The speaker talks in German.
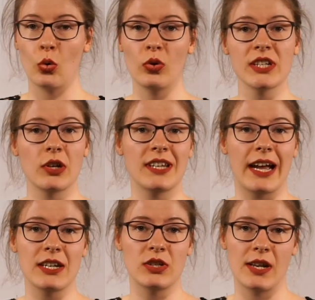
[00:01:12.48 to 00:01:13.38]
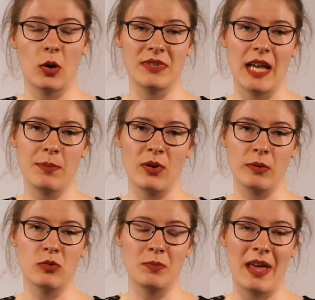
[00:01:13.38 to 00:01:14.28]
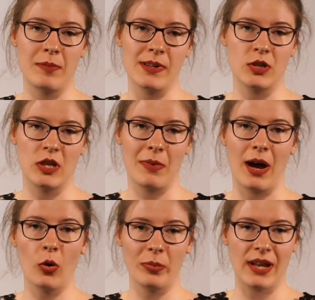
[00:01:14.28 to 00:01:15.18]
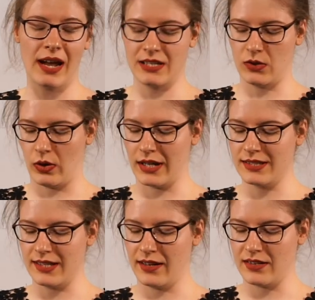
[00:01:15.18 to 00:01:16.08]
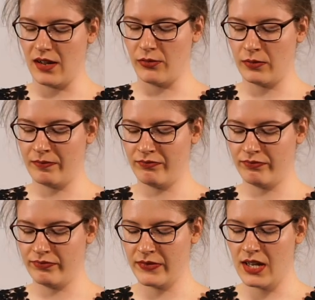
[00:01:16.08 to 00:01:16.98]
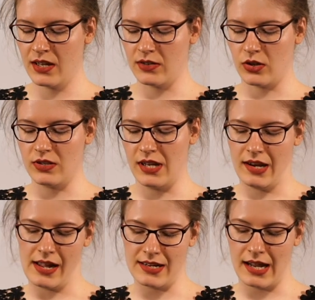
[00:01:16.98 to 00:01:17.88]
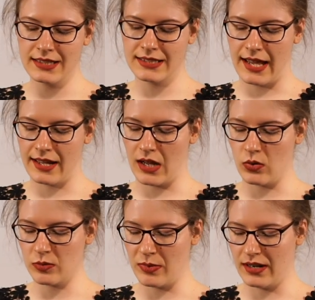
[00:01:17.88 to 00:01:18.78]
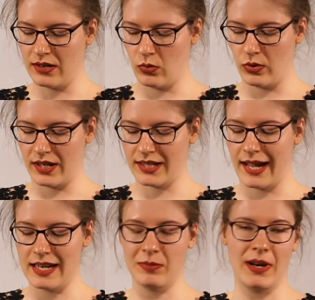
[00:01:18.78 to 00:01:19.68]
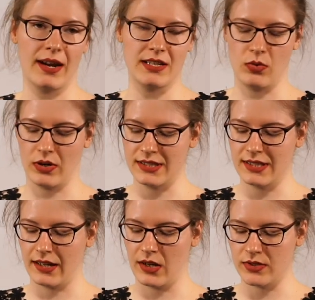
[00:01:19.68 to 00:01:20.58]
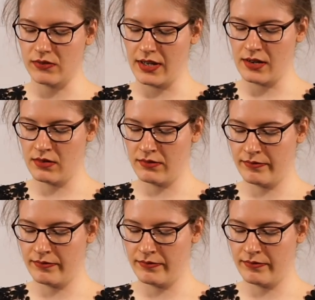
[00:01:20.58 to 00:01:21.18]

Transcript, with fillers: Und ihr könnt einstellen, ob die App auf dem Sperrbildschirm auch Benachrichtigungen anzeigen darf. Ihr könnt ihr Inhalte anzeigen, ausblenden oder keine Benachrichtigung anzeigen auswählen.